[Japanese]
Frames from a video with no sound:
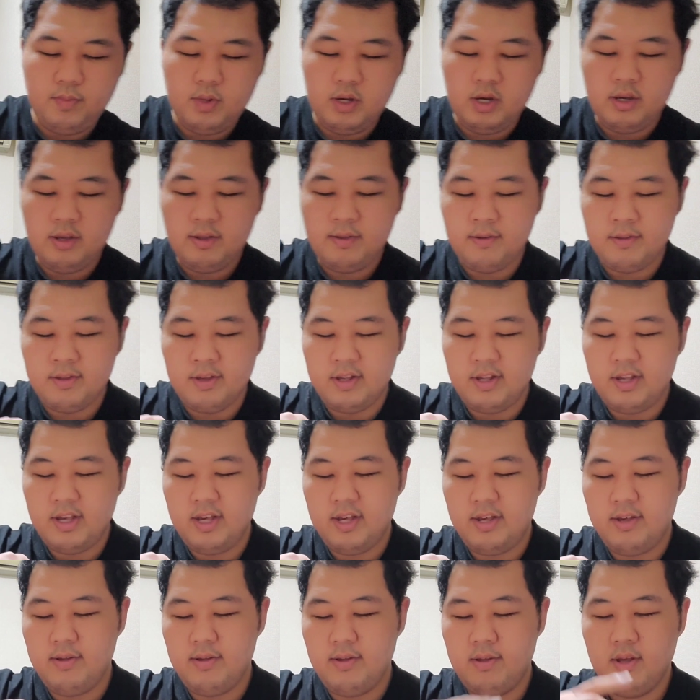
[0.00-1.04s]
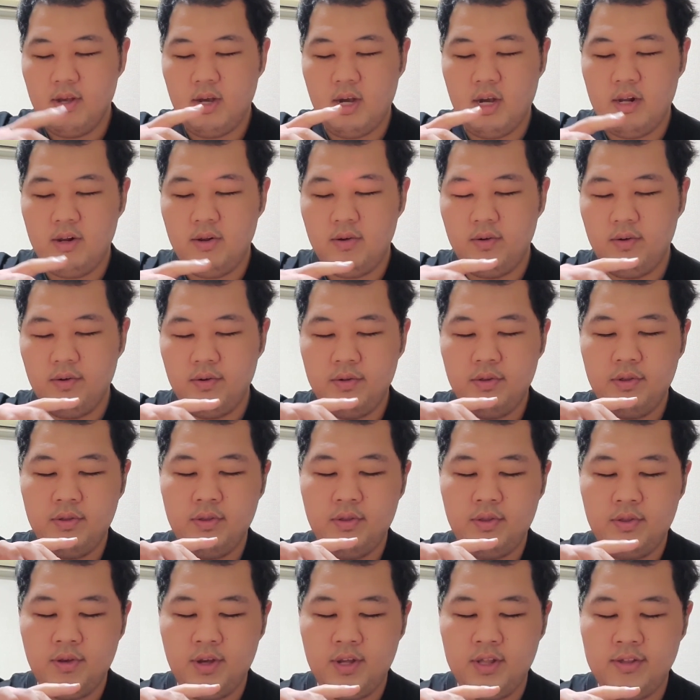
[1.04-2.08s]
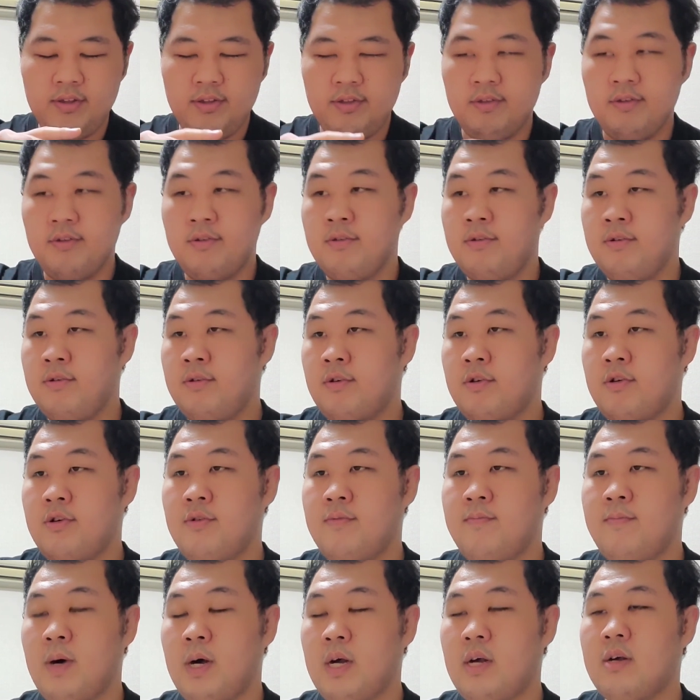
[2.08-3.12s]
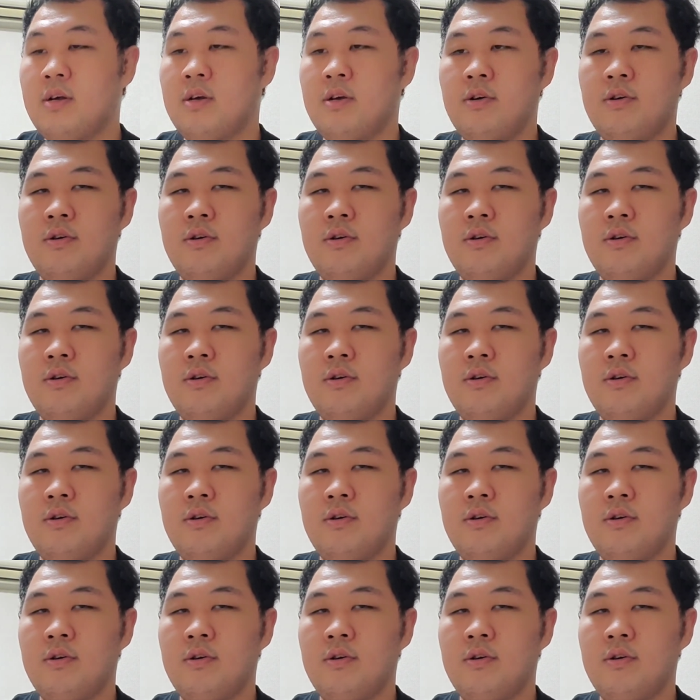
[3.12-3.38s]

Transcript: はい、そしたらね、あのとりあえず16パック、